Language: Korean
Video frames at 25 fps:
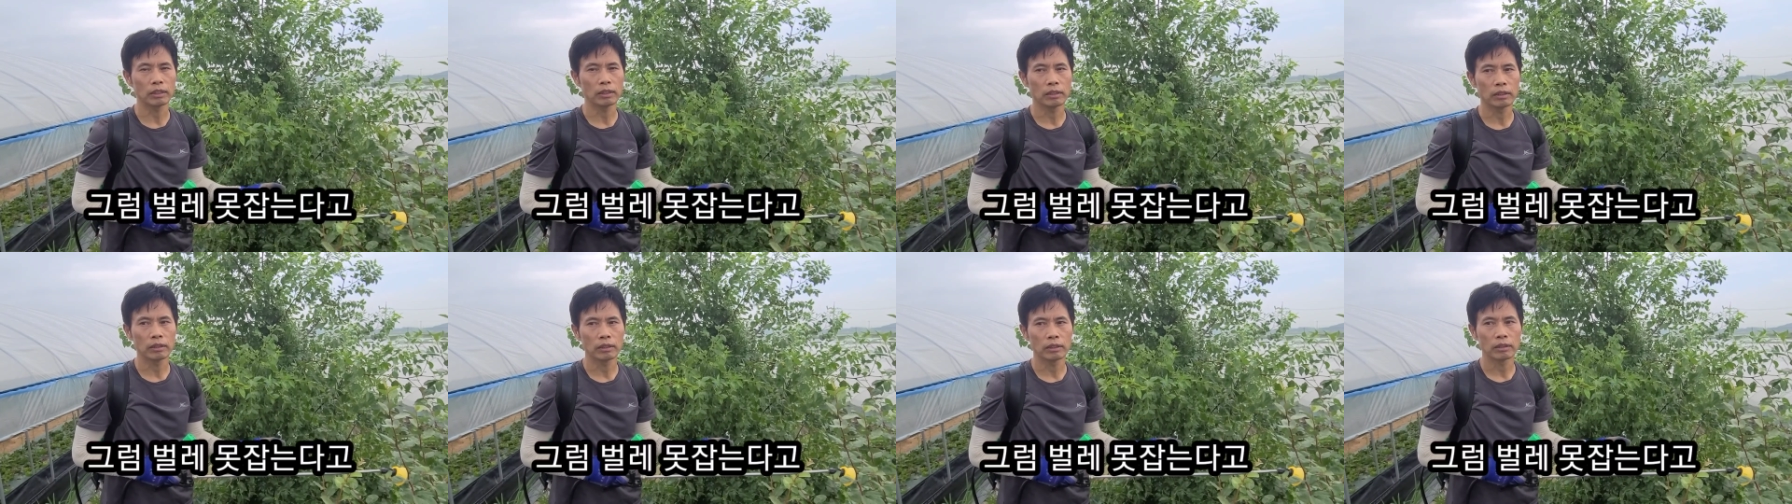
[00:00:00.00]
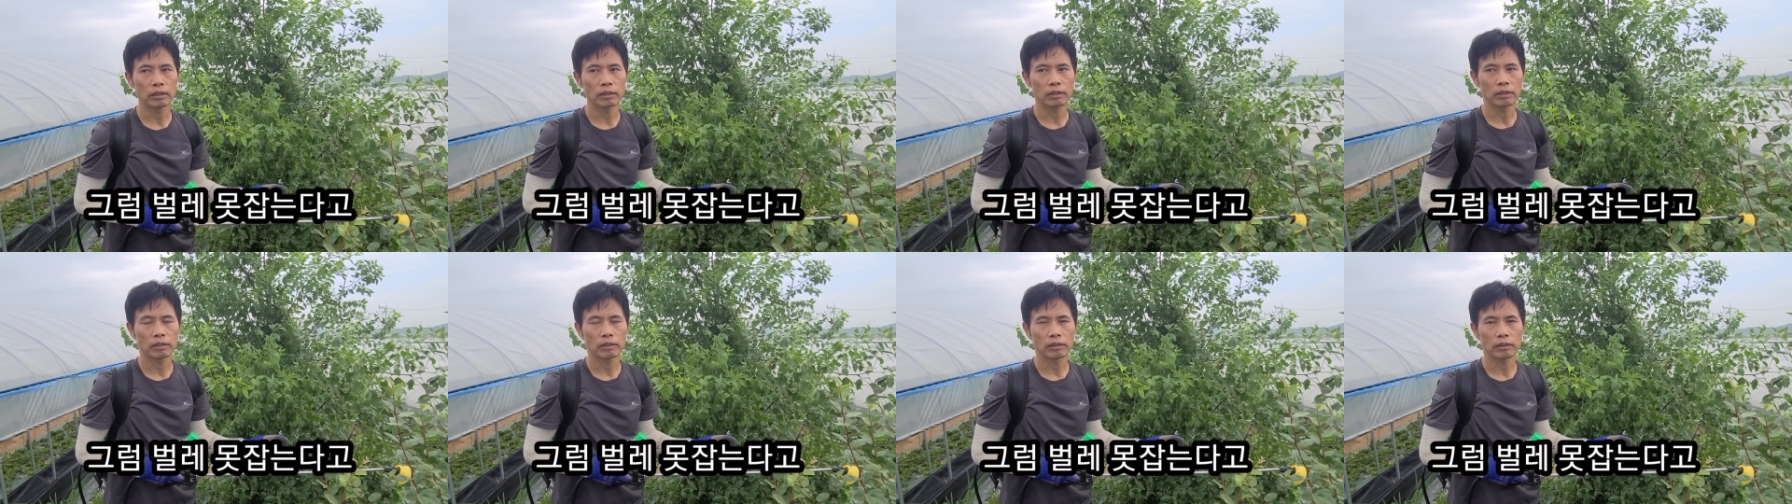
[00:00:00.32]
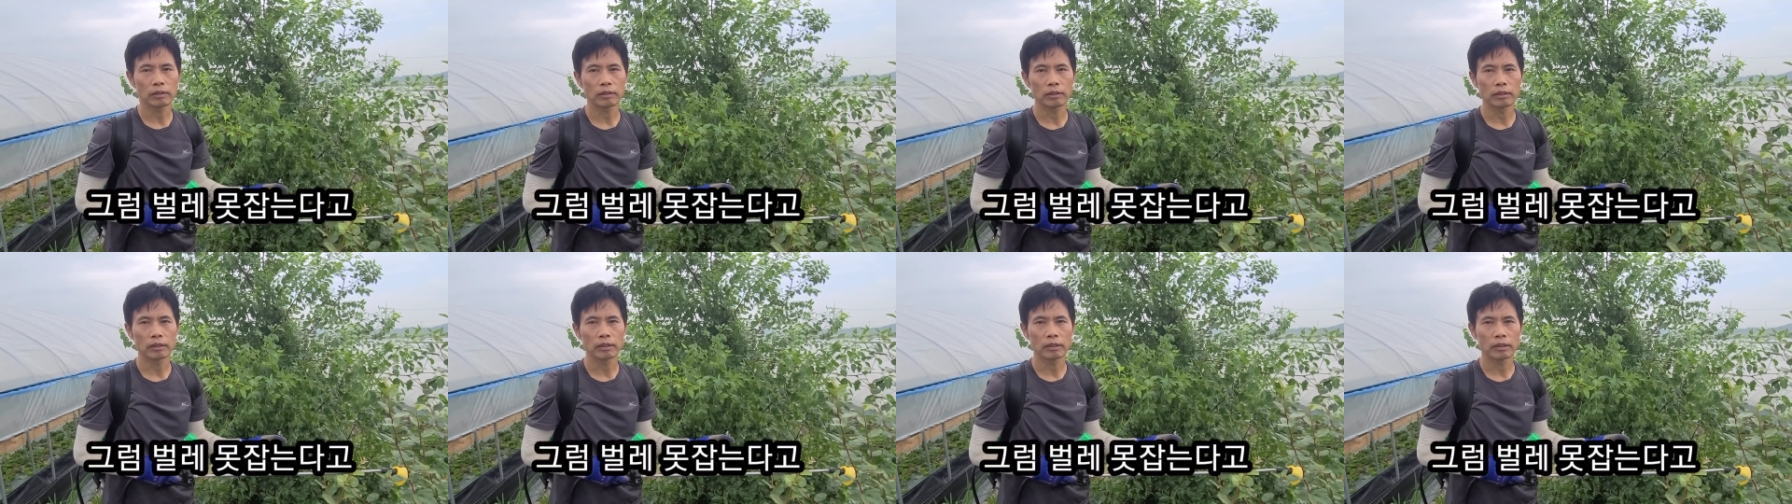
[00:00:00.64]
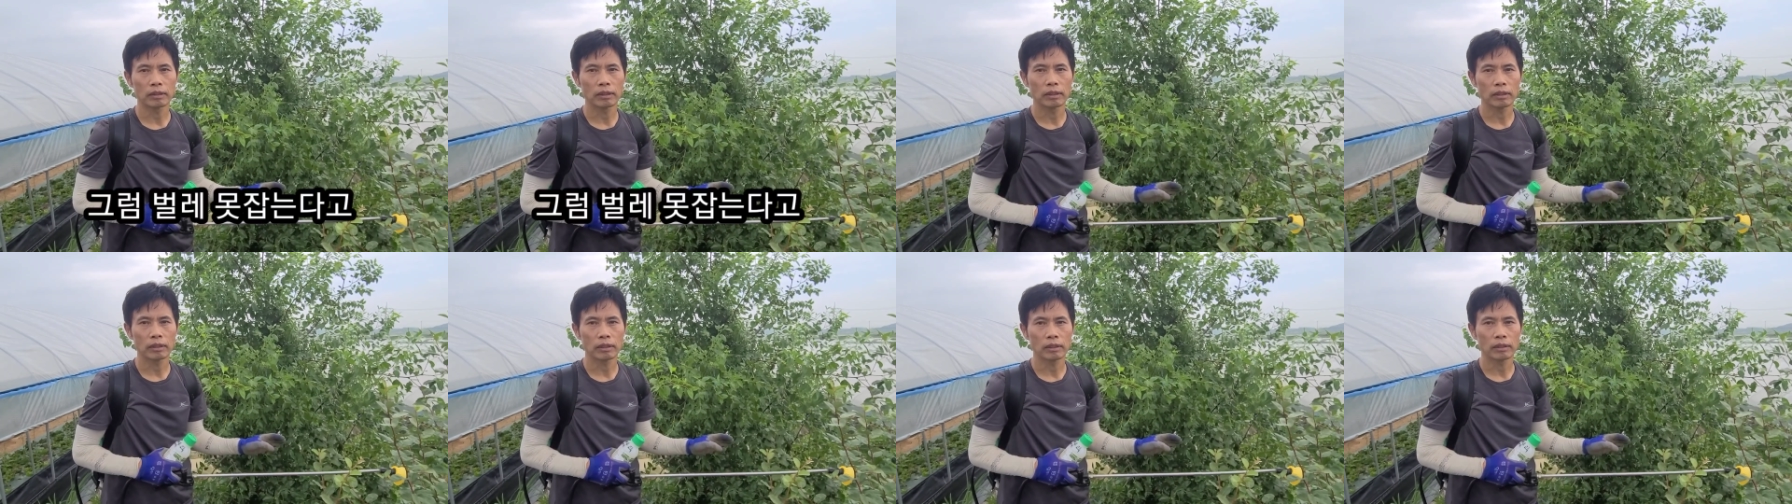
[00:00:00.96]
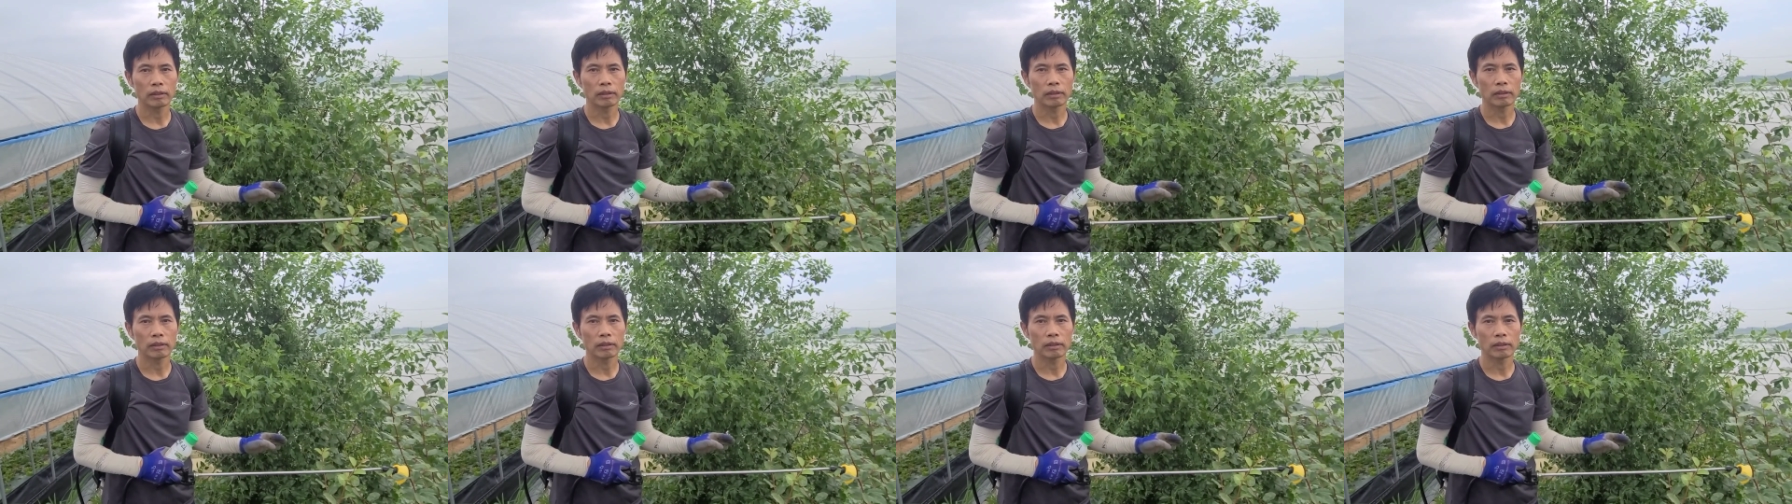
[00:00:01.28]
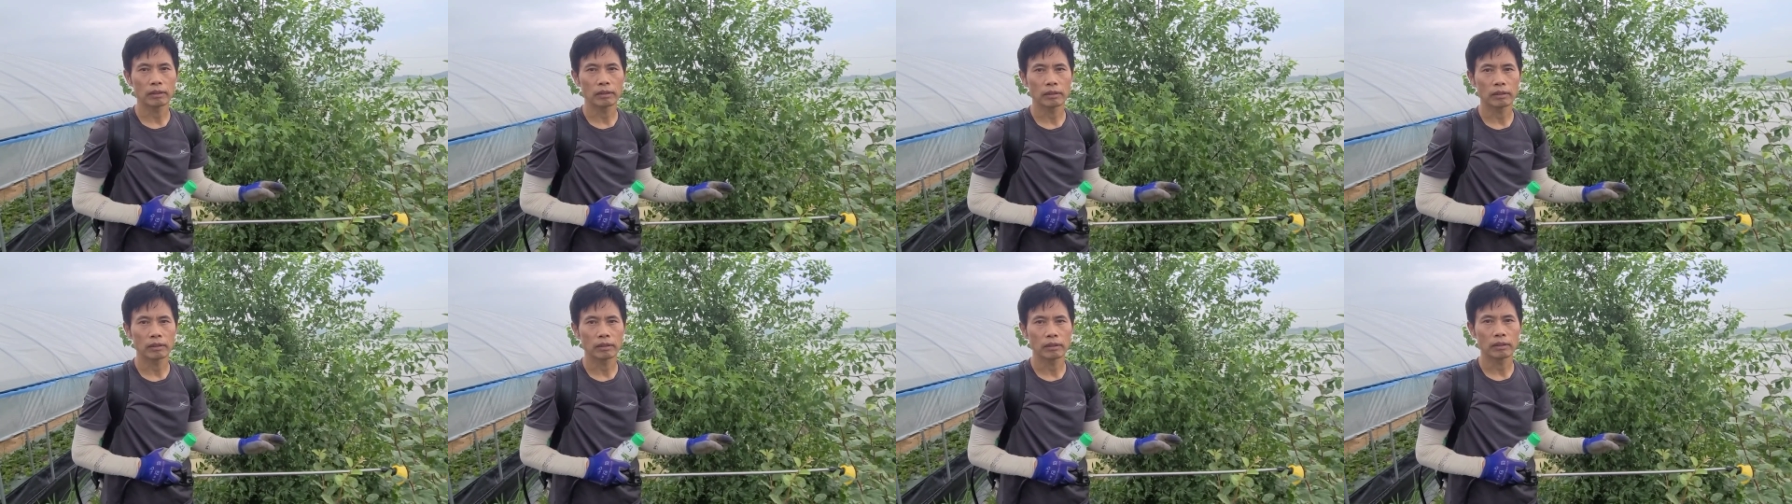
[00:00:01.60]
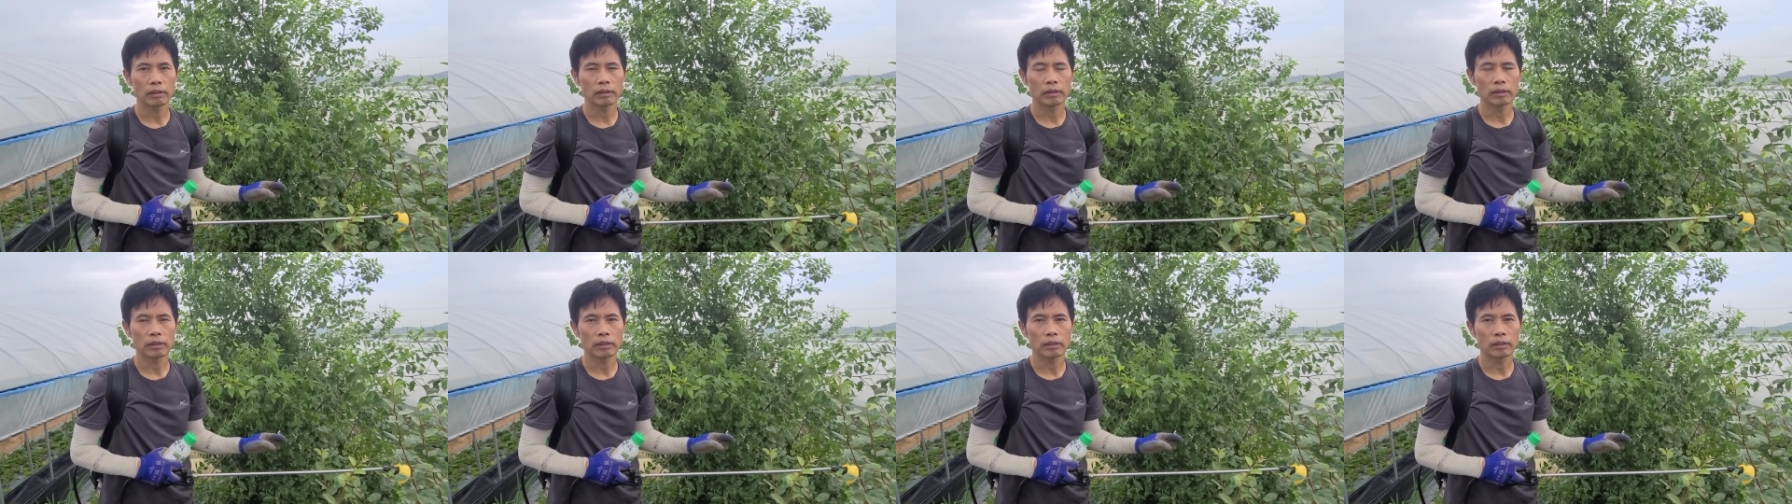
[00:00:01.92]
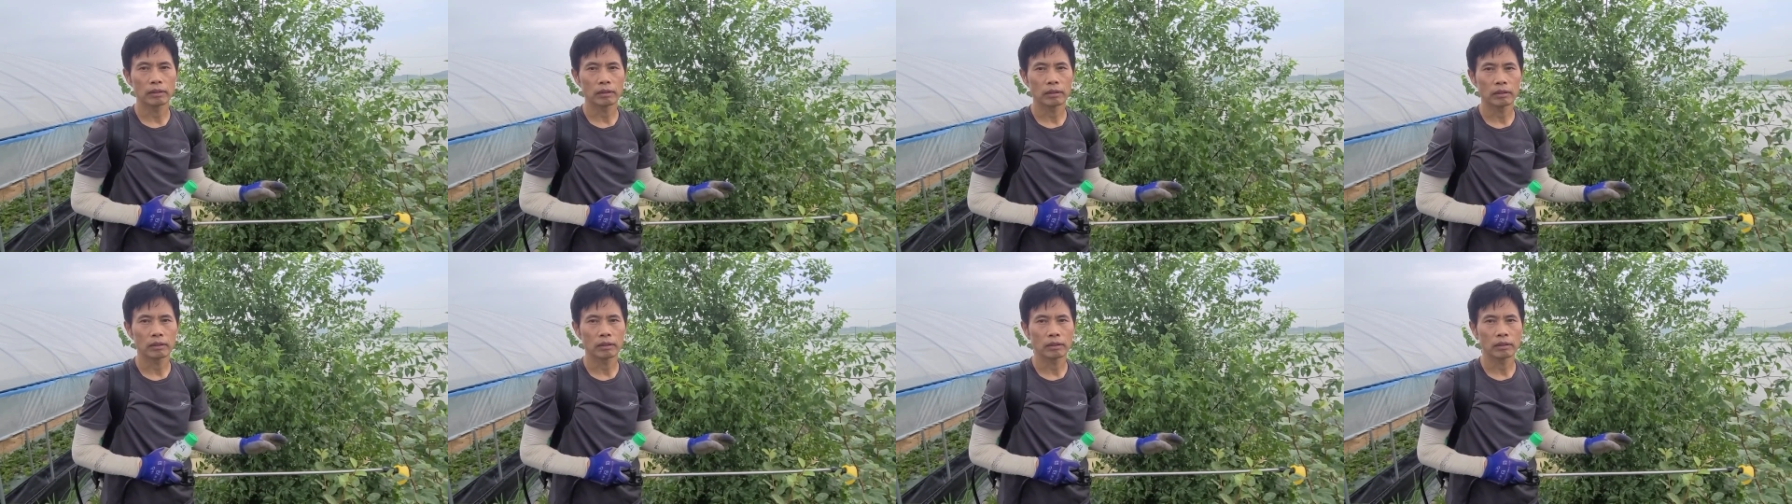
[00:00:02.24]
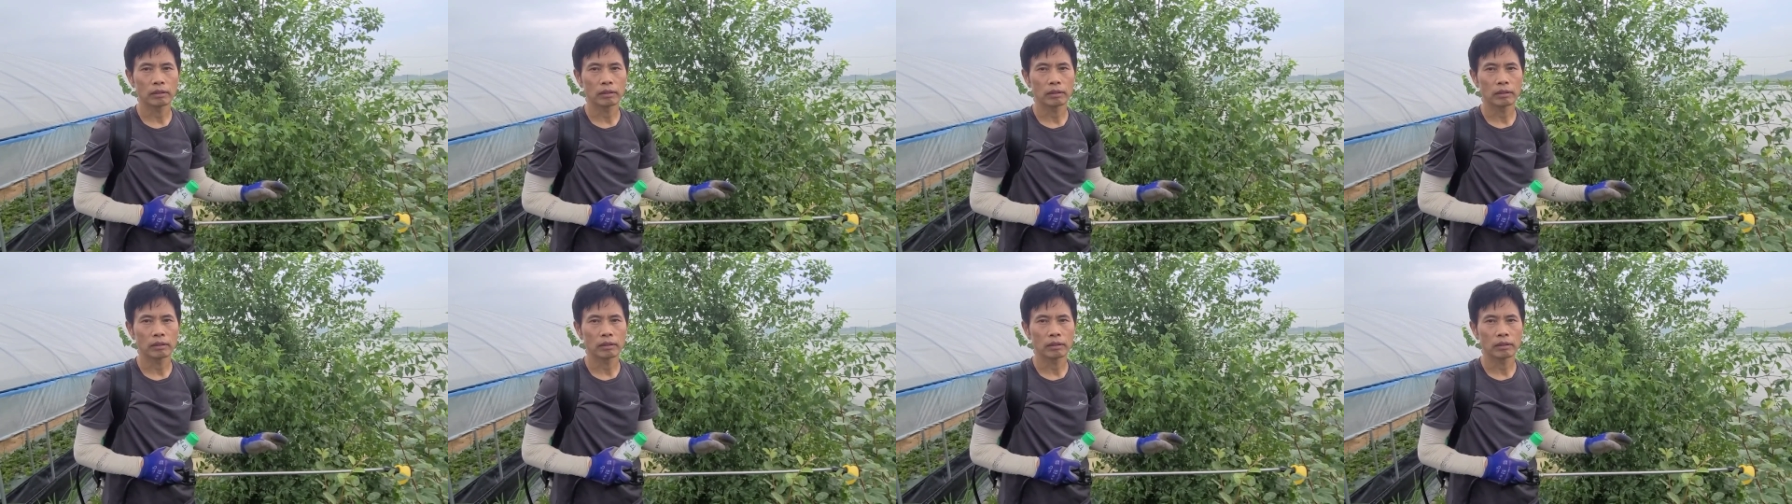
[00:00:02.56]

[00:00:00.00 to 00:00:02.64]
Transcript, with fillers: 그래서 그 씨에 붙어 있나 봐 벌레가.